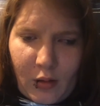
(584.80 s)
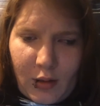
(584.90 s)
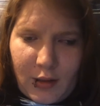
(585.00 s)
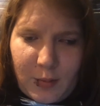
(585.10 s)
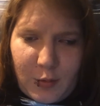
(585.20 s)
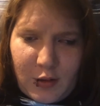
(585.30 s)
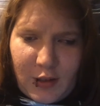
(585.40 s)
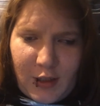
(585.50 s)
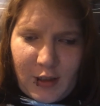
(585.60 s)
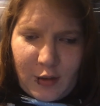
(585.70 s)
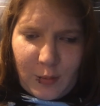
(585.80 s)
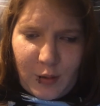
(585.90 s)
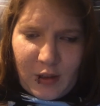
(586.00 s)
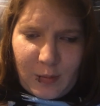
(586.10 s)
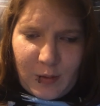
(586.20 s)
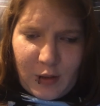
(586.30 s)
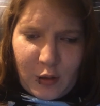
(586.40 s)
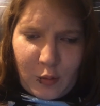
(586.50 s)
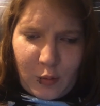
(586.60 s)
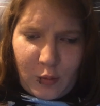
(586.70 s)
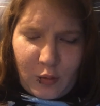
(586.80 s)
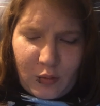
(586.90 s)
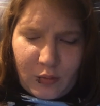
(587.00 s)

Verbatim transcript: Das muss ich also morgen wiederholen.